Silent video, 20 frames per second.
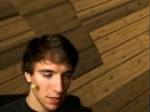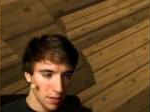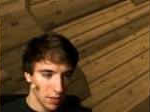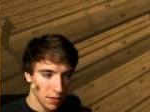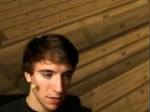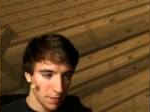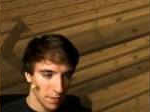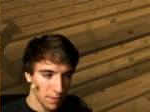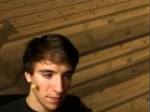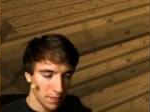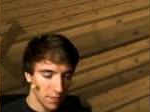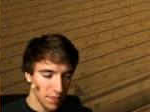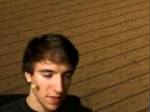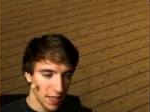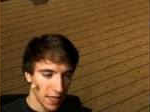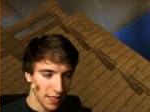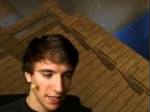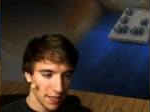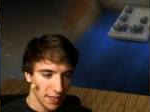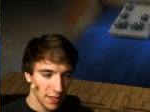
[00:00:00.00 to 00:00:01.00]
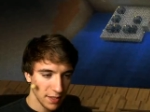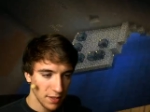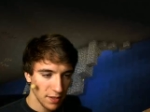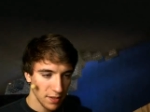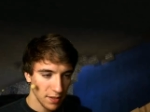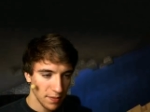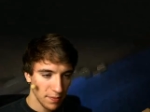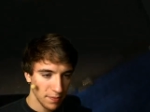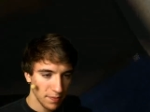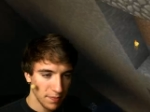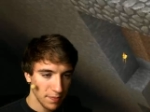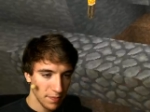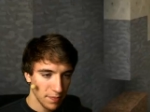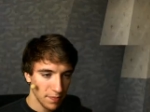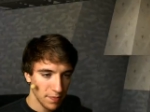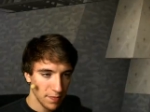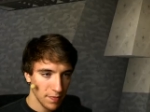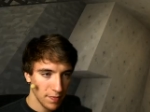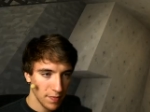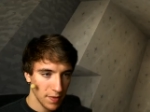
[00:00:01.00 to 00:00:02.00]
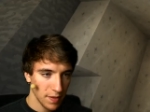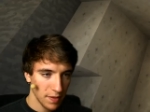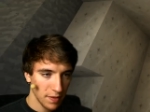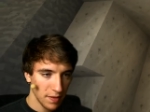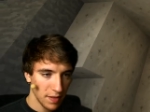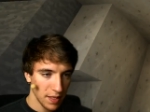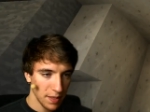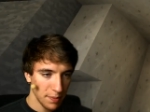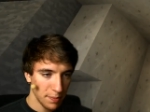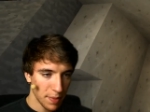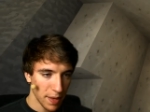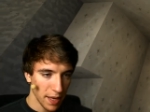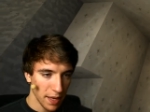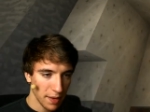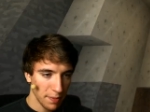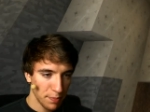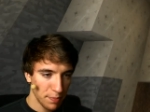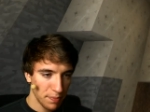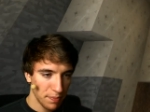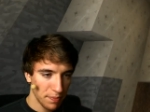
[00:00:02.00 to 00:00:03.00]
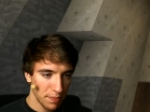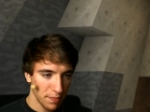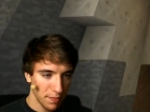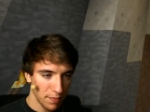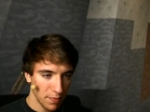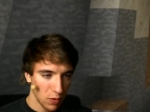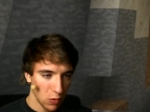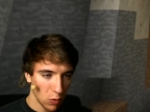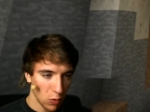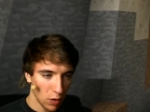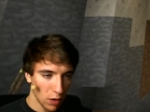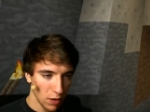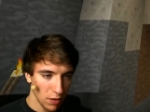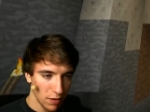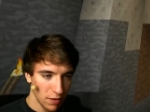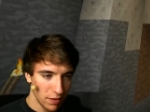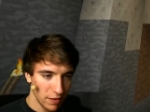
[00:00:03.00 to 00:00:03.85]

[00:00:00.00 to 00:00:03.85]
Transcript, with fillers: ähm, wie heißt das? Ähm, Teabag-Core.